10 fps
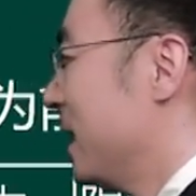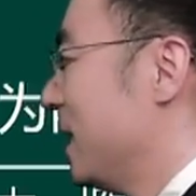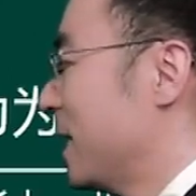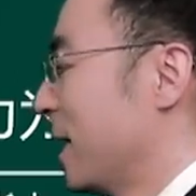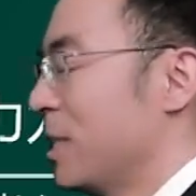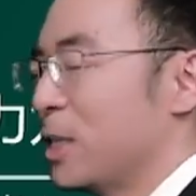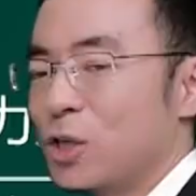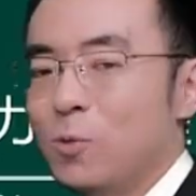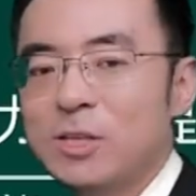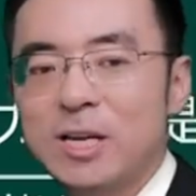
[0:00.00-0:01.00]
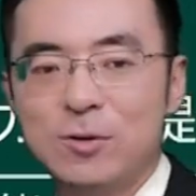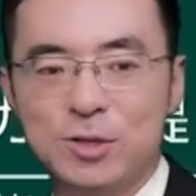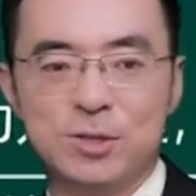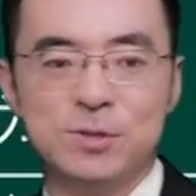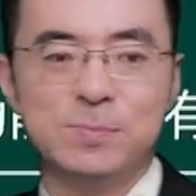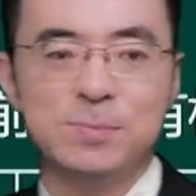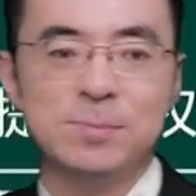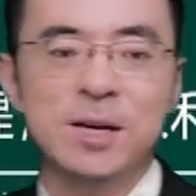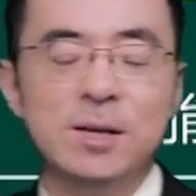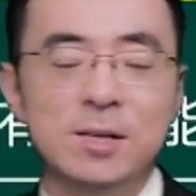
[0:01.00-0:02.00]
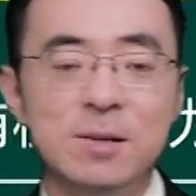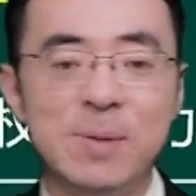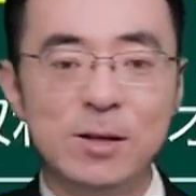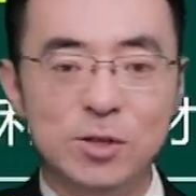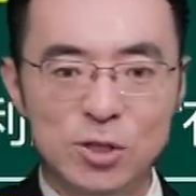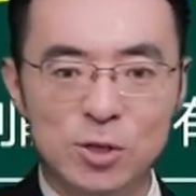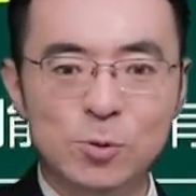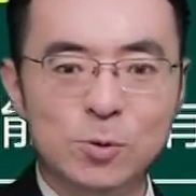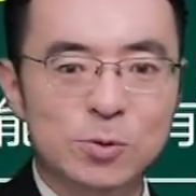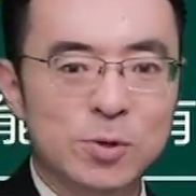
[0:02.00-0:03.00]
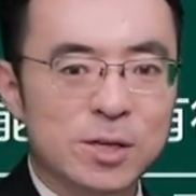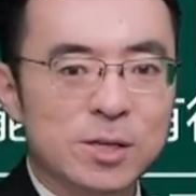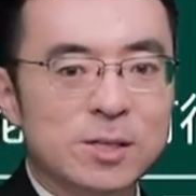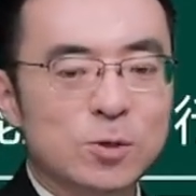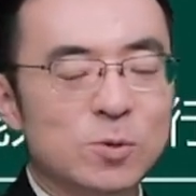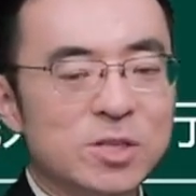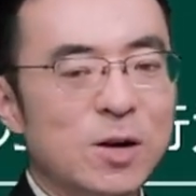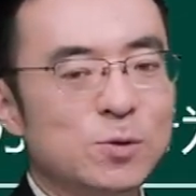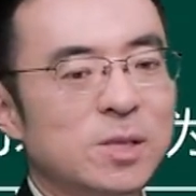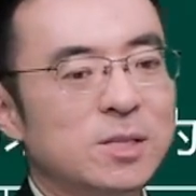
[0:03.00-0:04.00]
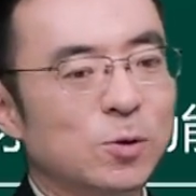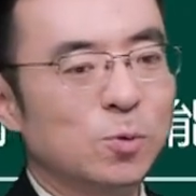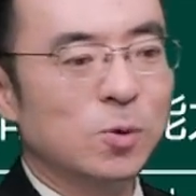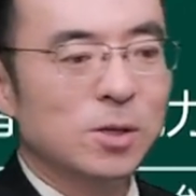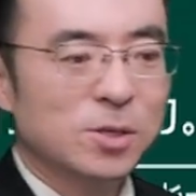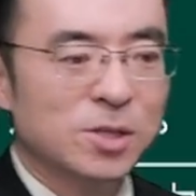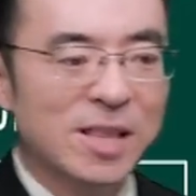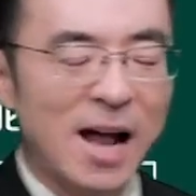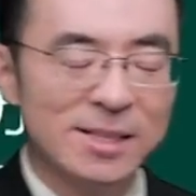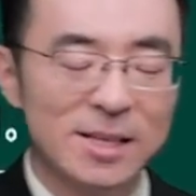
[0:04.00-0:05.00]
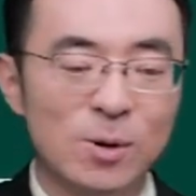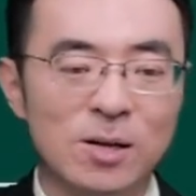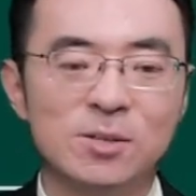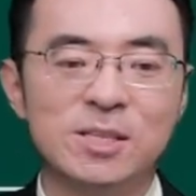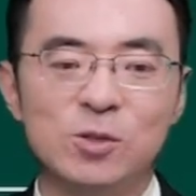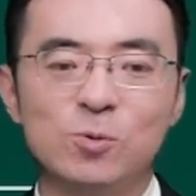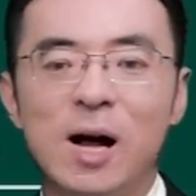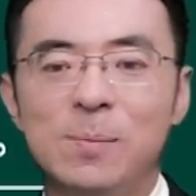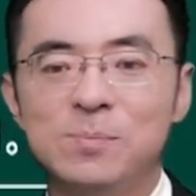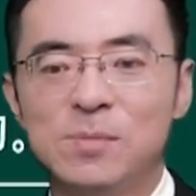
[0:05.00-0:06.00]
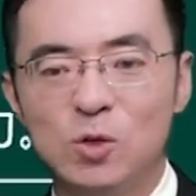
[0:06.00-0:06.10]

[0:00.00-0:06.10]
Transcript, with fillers: 你想你的生活常识，一般十六周岁，从上学的角度是哪个阶段刚结束啊？